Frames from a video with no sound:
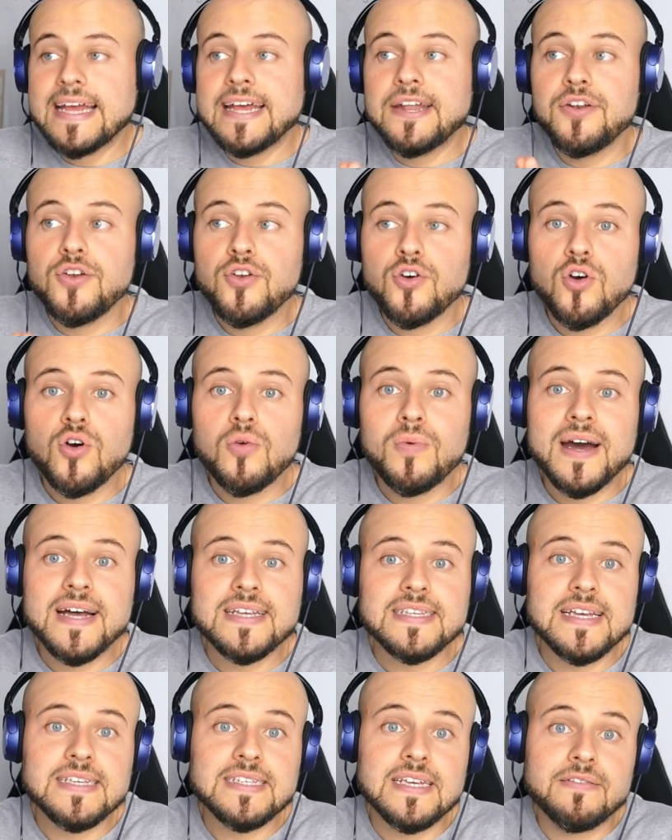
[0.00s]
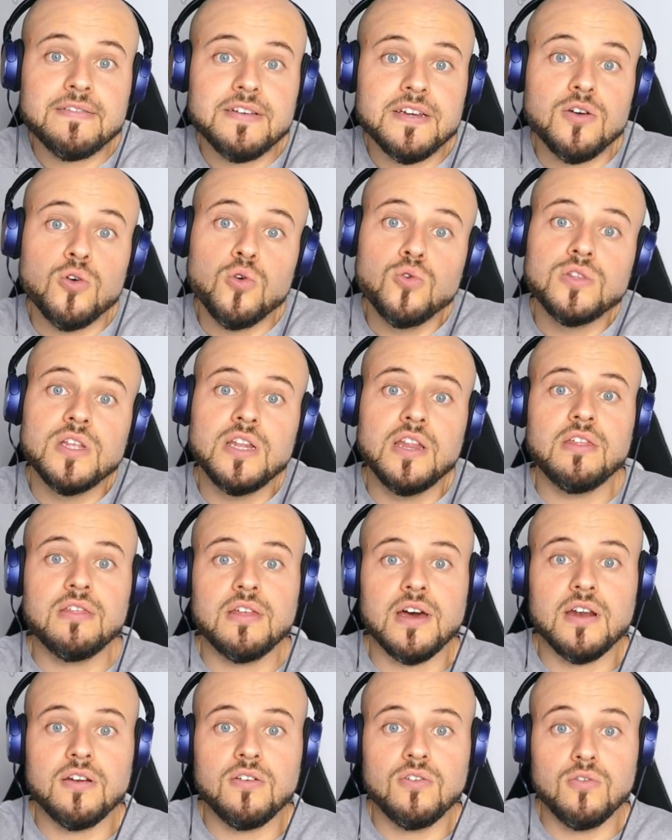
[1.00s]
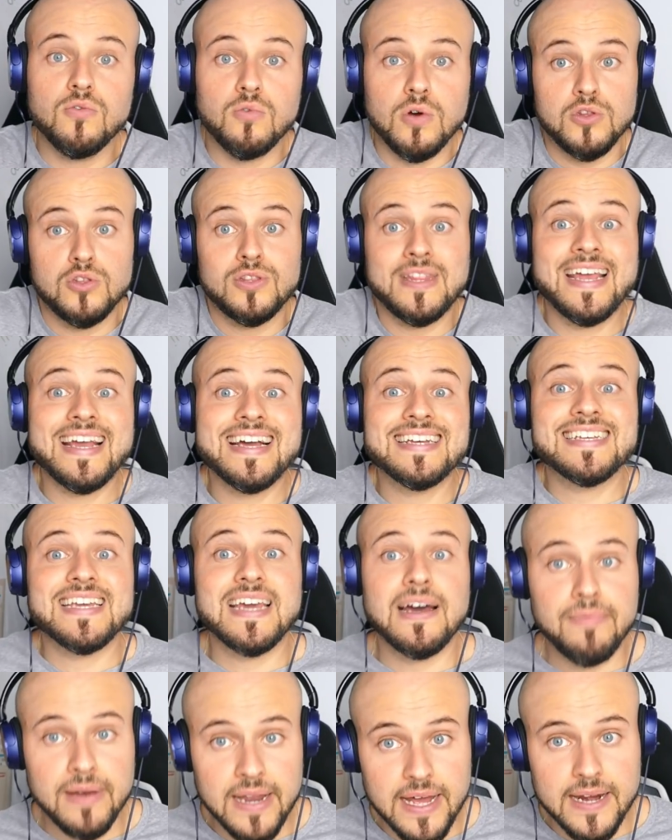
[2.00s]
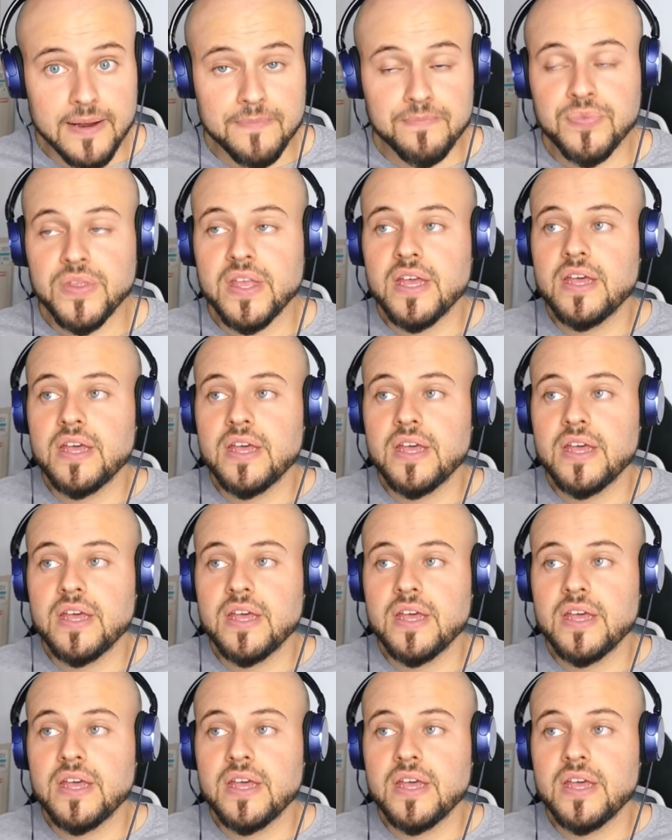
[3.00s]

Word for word: no vas a saber utilizarlo cuando tengas que hablar.